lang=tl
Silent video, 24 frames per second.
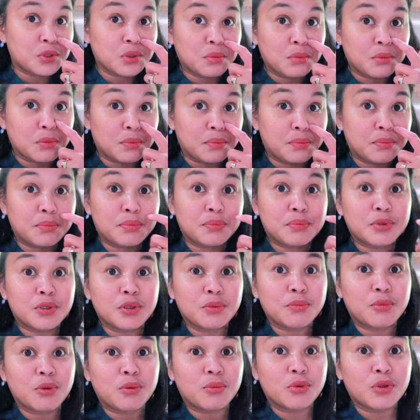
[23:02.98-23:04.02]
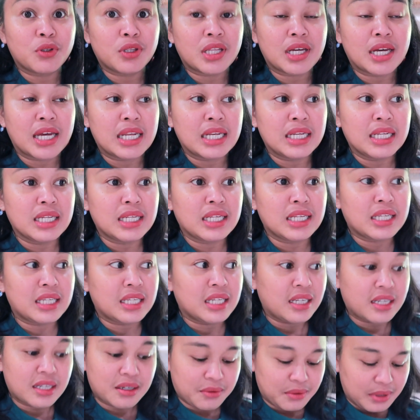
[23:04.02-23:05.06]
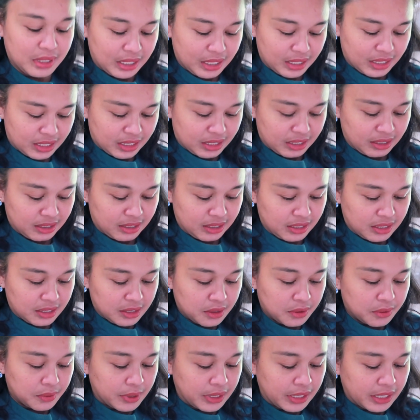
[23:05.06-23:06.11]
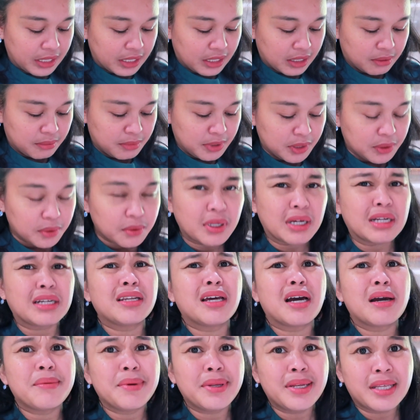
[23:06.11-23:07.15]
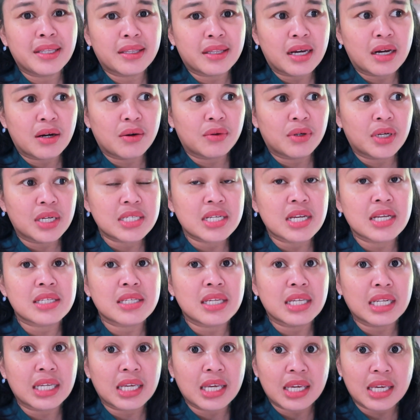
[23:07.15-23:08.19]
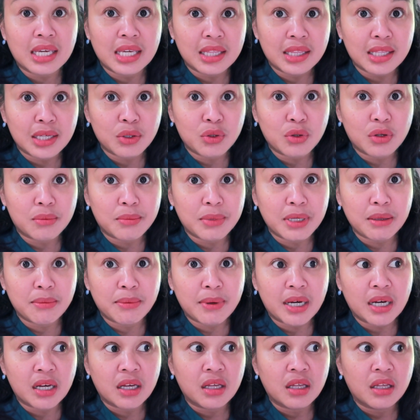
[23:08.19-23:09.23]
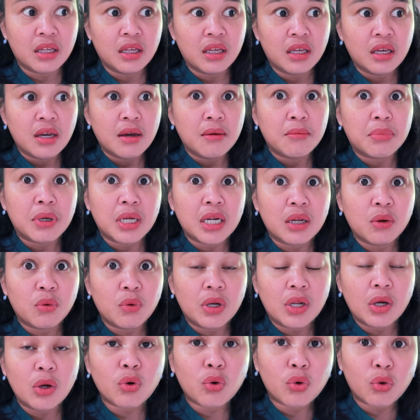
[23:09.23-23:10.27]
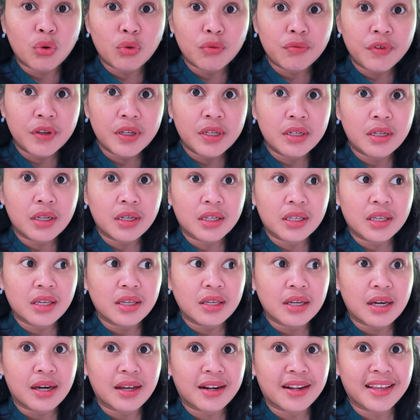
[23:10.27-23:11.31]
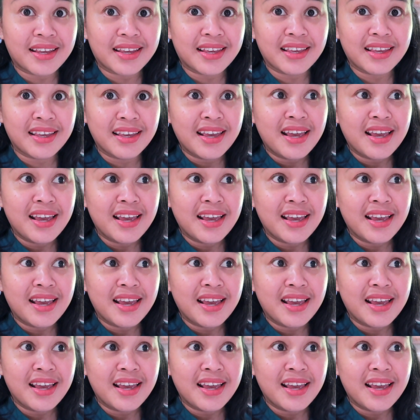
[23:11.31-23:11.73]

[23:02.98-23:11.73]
sum, so pumunta and then hindi na, wala na. Wala na kami doon. Ang dami ding tao, guys. As in, nakikita niyo naman, di ba? Parang walang COVID na nangyayari.